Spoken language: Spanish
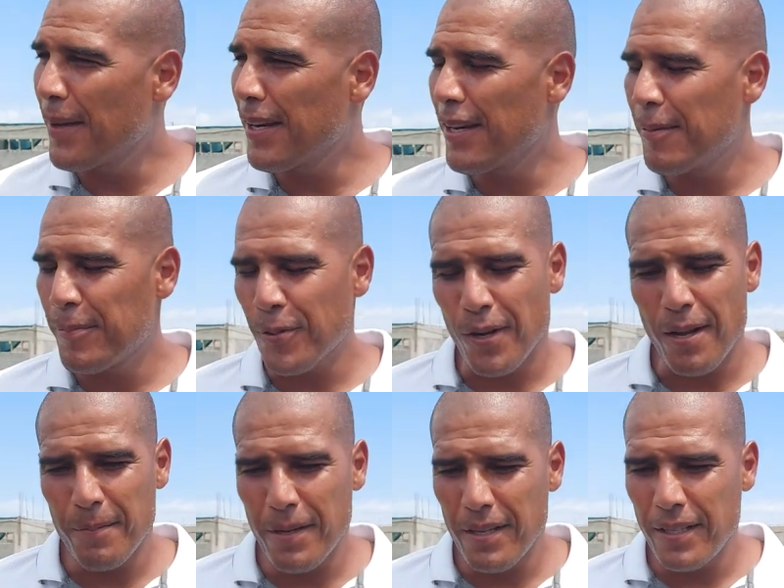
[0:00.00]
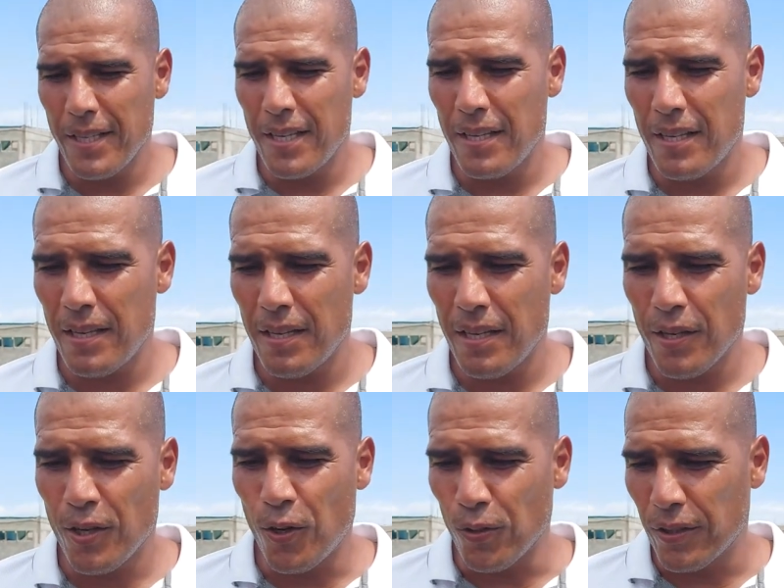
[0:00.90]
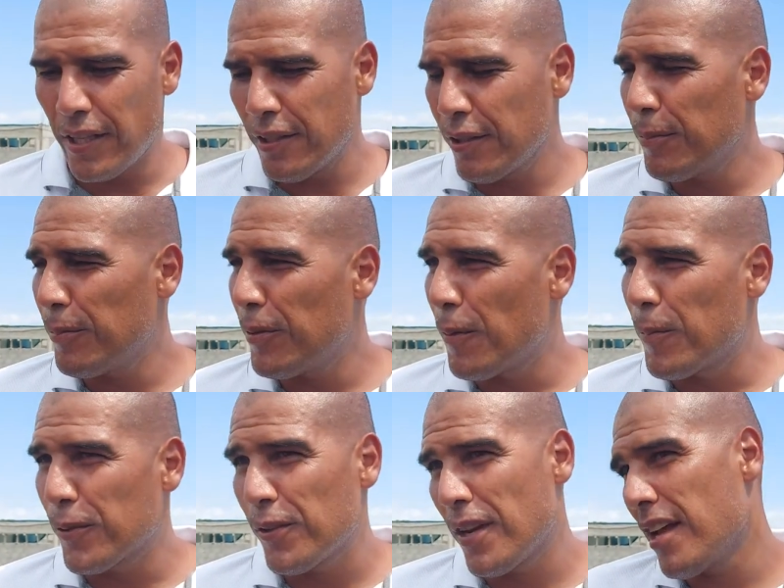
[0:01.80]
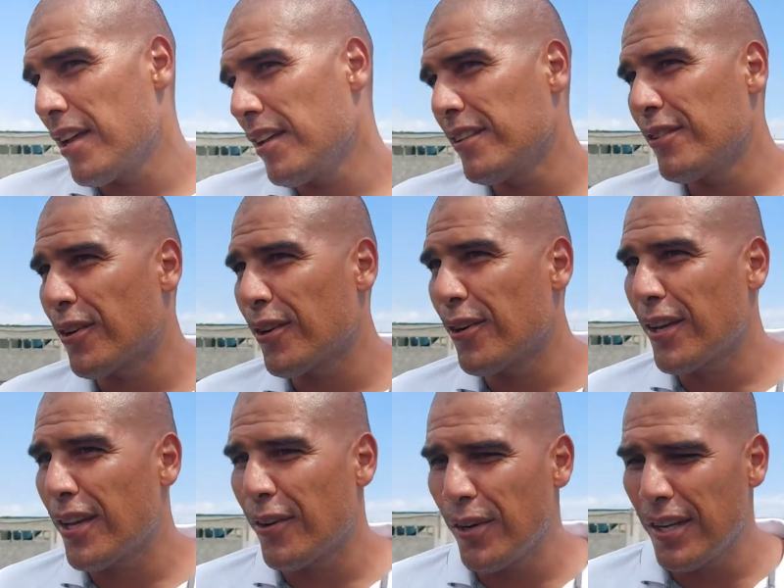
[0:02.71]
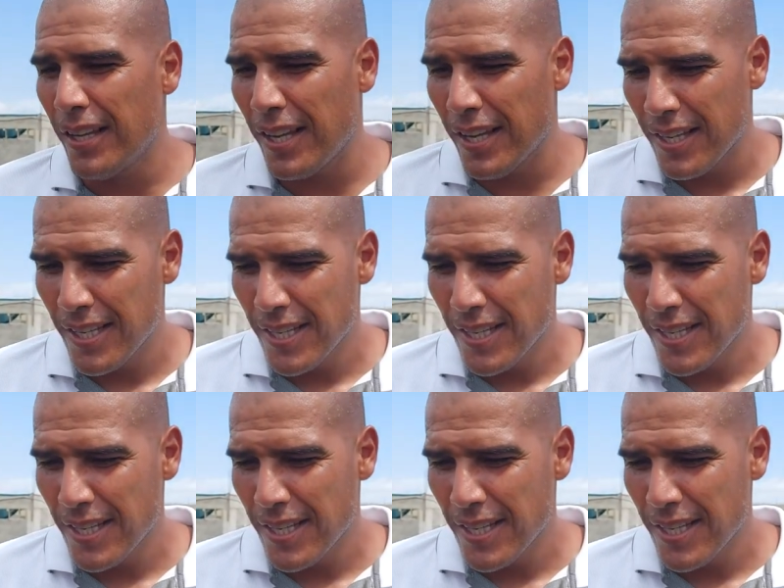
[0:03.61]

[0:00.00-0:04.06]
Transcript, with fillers: ver en el programa. Eh, contento por la oportunidad y yo creo que hoy